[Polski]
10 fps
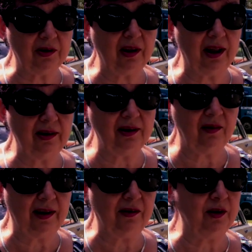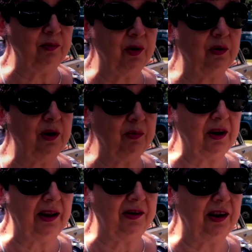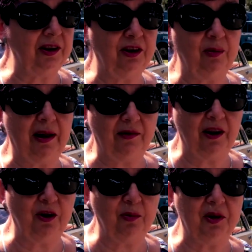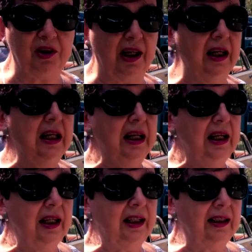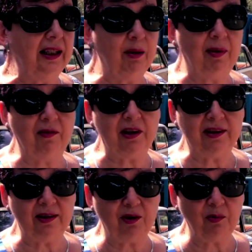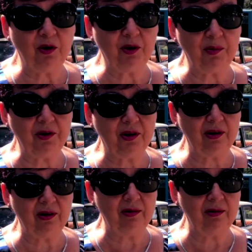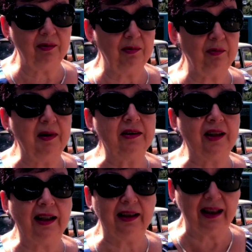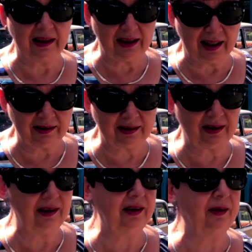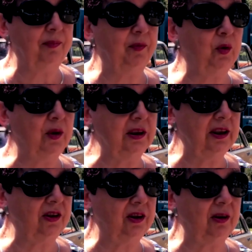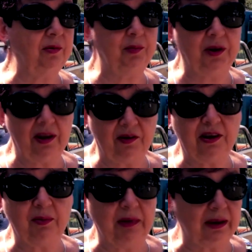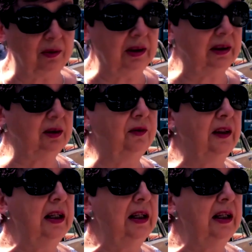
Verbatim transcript: zorganizować w tym trudnym czasie, gdzie się martwiliśmy, że e, tak naprawdę sezon może być e, bez żadnych atrakcji turystycznych, przede wszystkim dla turystów